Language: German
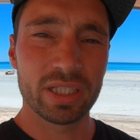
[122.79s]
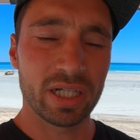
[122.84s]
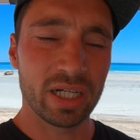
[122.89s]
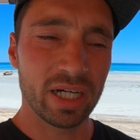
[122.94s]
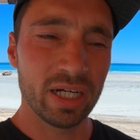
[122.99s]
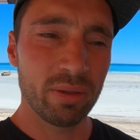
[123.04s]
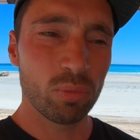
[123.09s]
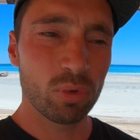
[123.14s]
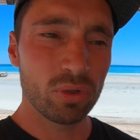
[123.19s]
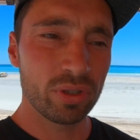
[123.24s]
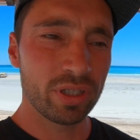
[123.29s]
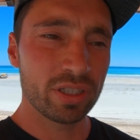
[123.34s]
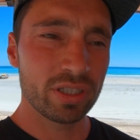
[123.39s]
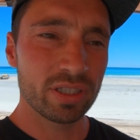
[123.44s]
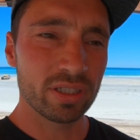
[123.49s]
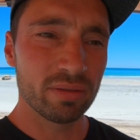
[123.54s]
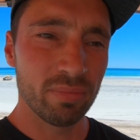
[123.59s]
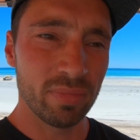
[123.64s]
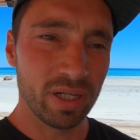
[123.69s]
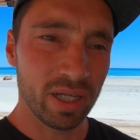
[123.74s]
drei
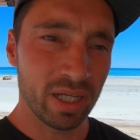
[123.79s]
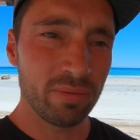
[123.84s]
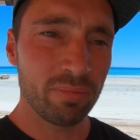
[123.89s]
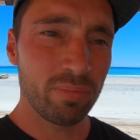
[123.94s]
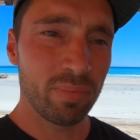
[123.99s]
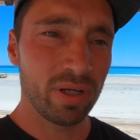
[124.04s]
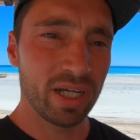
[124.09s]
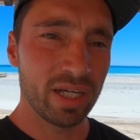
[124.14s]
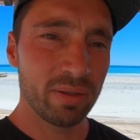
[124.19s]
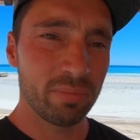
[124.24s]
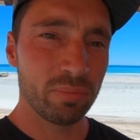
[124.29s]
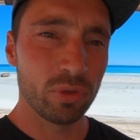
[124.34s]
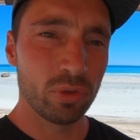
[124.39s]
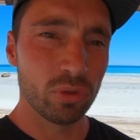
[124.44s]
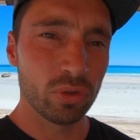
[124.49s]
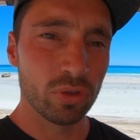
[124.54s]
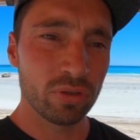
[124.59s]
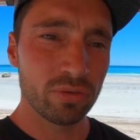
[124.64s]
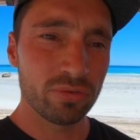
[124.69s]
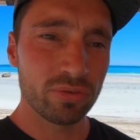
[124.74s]
Monate im Land bleiben
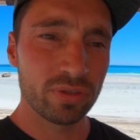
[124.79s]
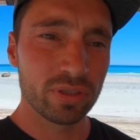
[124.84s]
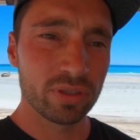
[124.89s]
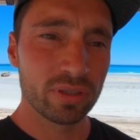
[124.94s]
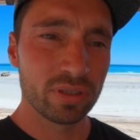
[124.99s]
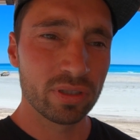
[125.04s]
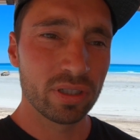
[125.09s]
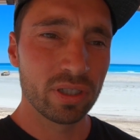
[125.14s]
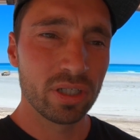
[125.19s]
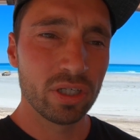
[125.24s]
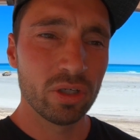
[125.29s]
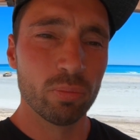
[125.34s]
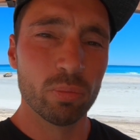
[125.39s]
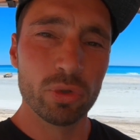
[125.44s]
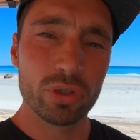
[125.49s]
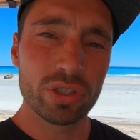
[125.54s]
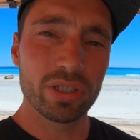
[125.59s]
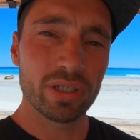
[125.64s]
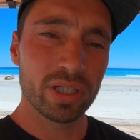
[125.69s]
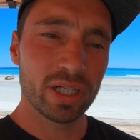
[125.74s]
dürft,
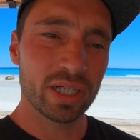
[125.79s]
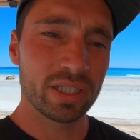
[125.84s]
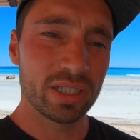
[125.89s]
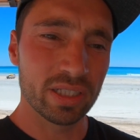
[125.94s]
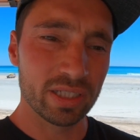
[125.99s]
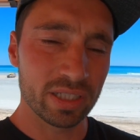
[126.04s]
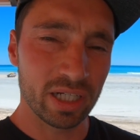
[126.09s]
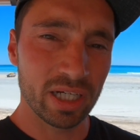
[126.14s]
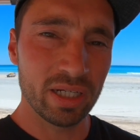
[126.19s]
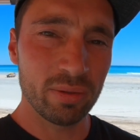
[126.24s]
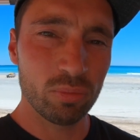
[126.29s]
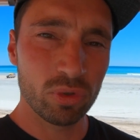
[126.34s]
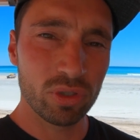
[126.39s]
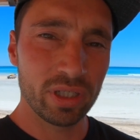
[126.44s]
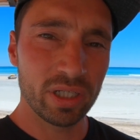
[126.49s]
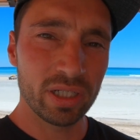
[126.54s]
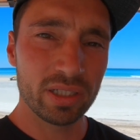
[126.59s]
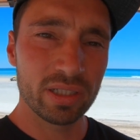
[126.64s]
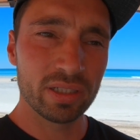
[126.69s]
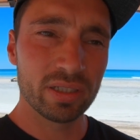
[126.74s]
müsst ihr nach den drei
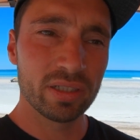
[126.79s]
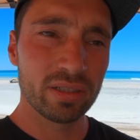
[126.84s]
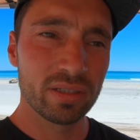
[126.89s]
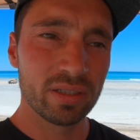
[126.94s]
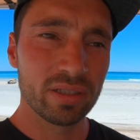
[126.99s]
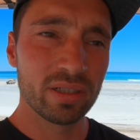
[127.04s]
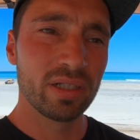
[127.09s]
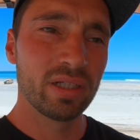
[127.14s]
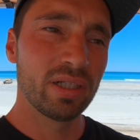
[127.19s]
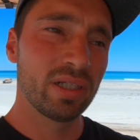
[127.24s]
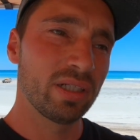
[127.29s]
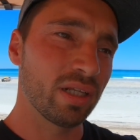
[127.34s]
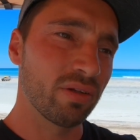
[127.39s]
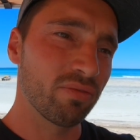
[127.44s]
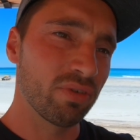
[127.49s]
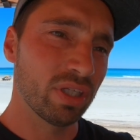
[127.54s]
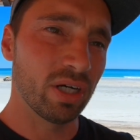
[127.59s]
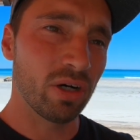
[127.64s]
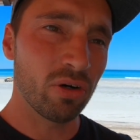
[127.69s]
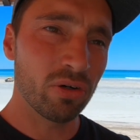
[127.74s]
Monaten
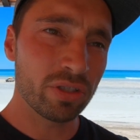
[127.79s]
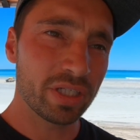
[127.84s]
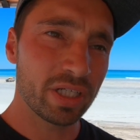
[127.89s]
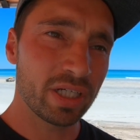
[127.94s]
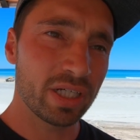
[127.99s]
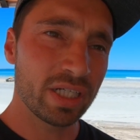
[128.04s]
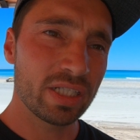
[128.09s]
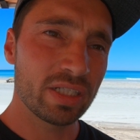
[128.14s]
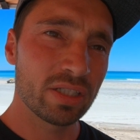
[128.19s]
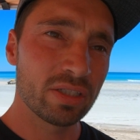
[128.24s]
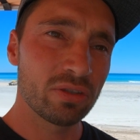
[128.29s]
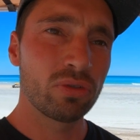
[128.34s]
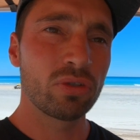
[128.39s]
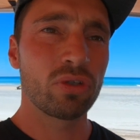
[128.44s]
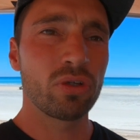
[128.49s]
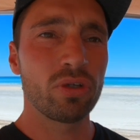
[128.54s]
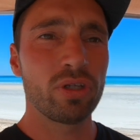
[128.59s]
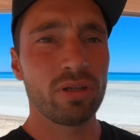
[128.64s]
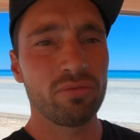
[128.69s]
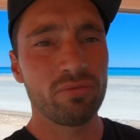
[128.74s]
dann wieder ausreisen und
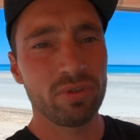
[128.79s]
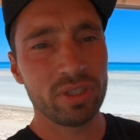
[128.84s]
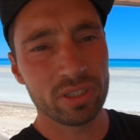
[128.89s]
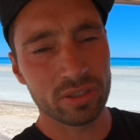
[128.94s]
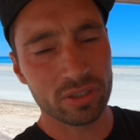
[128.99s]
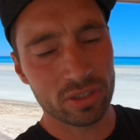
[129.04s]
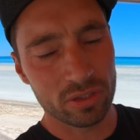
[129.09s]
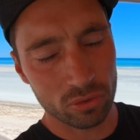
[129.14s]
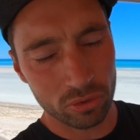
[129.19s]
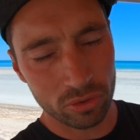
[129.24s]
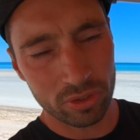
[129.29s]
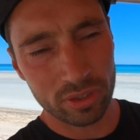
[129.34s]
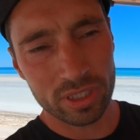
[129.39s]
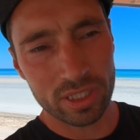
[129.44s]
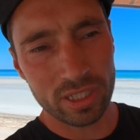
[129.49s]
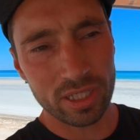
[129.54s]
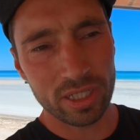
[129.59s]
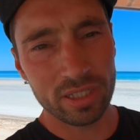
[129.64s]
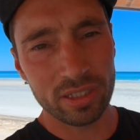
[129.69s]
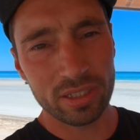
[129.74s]
könnt dann wieder zurück
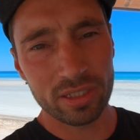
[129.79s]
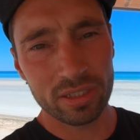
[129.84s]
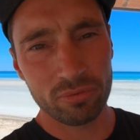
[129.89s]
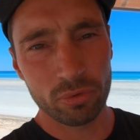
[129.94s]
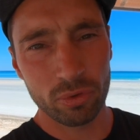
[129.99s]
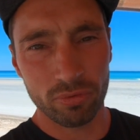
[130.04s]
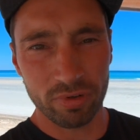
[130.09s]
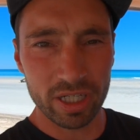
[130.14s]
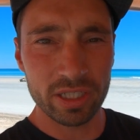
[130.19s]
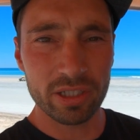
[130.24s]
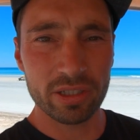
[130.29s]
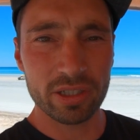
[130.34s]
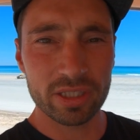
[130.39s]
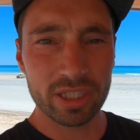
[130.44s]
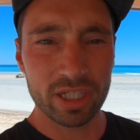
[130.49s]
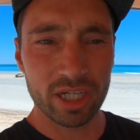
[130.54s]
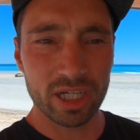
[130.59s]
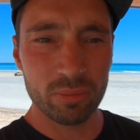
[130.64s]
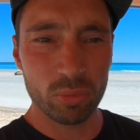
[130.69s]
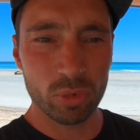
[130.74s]
ins Land für weitere
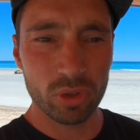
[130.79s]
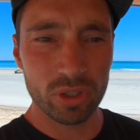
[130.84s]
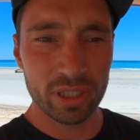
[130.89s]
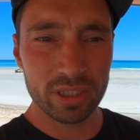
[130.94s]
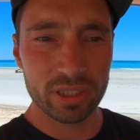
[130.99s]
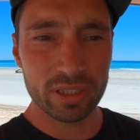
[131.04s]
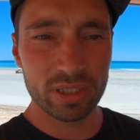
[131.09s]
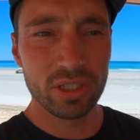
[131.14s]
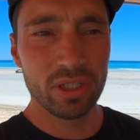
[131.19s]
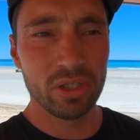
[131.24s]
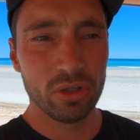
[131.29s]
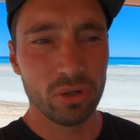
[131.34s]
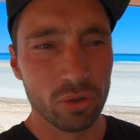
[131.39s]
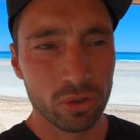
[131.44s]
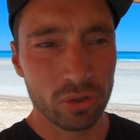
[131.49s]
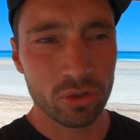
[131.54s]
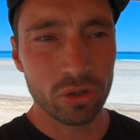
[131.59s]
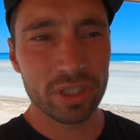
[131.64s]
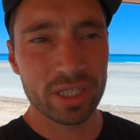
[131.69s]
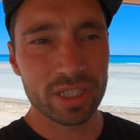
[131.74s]
drei Monate
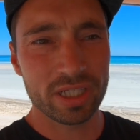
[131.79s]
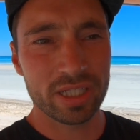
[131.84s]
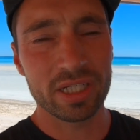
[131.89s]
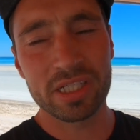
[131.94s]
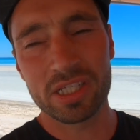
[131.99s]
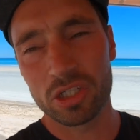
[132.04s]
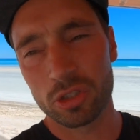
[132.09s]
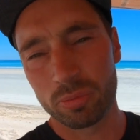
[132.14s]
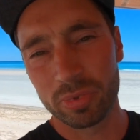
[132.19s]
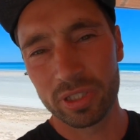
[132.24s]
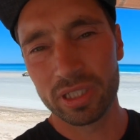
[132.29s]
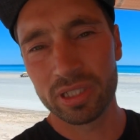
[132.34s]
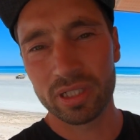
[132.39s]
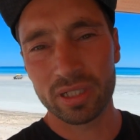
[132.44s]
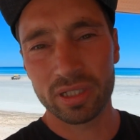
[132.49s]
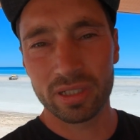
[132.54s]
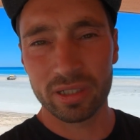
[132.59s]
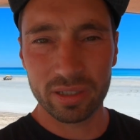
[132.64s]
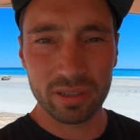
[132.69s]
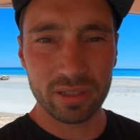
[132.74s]
und könnt das ganze
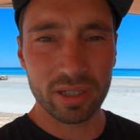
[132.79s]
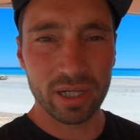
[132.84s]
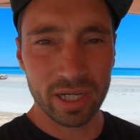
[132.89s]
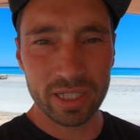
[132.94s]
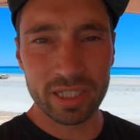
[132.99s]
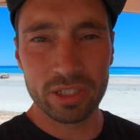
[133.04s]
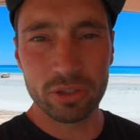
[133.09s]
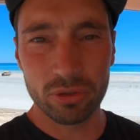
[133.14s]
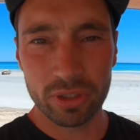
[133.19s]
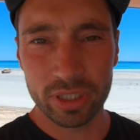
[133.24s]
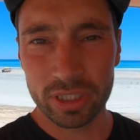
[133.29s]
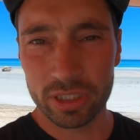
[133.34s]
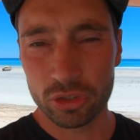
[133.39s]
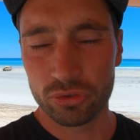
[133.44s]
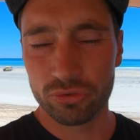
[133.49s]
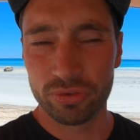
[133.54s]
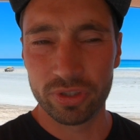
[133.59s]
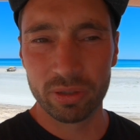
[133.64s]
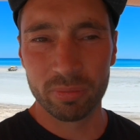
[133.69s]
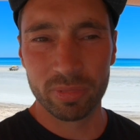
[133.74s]
Spiel rein
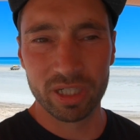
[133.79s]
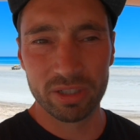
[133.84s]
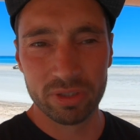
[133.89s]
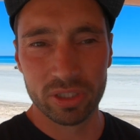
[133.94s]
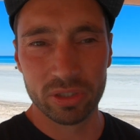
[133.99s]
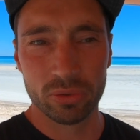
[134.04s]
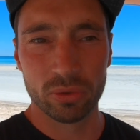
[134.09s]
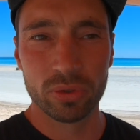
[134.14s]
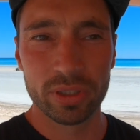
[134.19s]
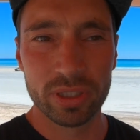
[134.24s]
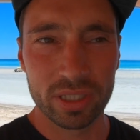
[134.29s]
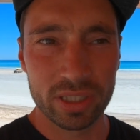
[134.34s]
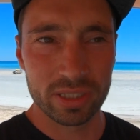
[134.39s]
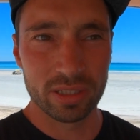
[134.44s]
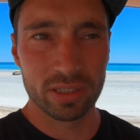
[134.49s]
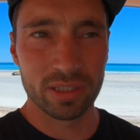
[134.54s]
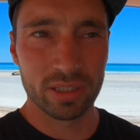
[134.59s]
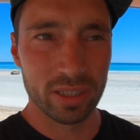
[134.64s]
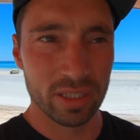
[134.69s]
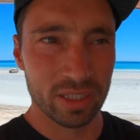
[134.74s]
theoretisch viermal wiederholen, dass
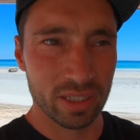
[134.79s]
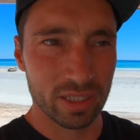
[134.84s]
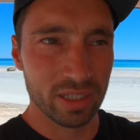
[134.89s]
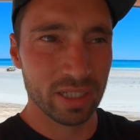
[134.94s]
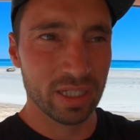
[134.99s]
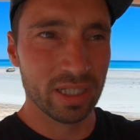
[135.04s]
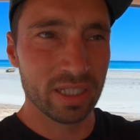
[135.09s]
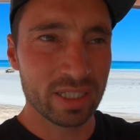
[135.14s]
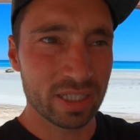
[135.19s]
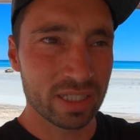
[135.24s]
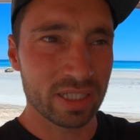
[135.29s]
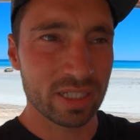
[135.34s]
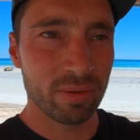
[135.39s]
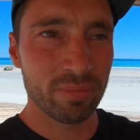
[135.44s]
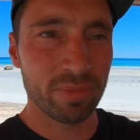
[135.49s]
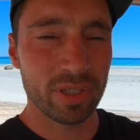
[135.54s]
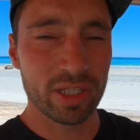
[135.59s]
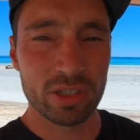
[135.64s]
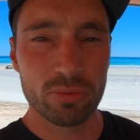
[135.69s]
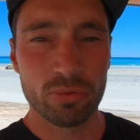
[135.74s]
ihr
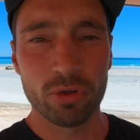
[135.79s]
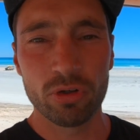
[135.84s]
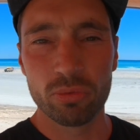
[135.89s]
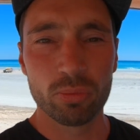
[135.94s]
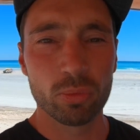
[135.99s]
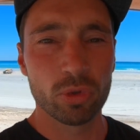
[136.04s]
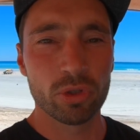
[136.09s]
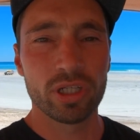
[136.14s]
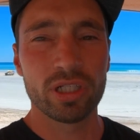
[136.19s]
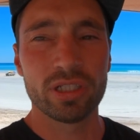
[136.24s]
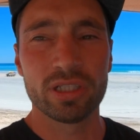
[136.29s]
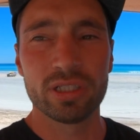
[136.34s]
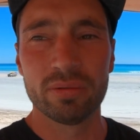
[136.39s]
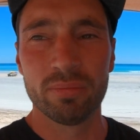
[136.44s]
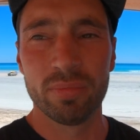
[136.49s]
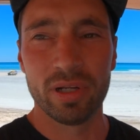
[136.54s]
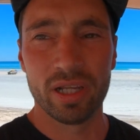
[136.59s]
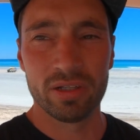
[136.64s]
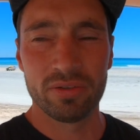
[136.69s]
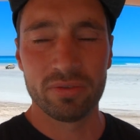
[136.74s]
insgesamt dann zwölf Monate
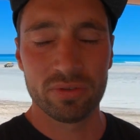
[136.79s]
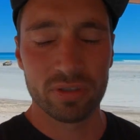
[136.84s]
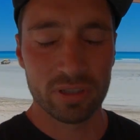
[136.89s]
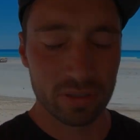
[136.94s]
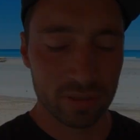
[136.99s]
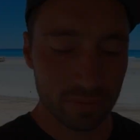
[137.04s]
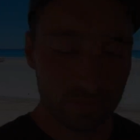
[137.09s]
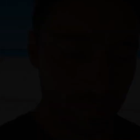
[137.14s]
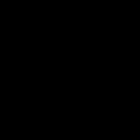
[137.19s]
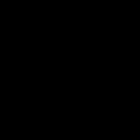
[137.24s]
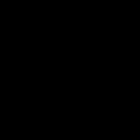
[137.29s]
im Land wart.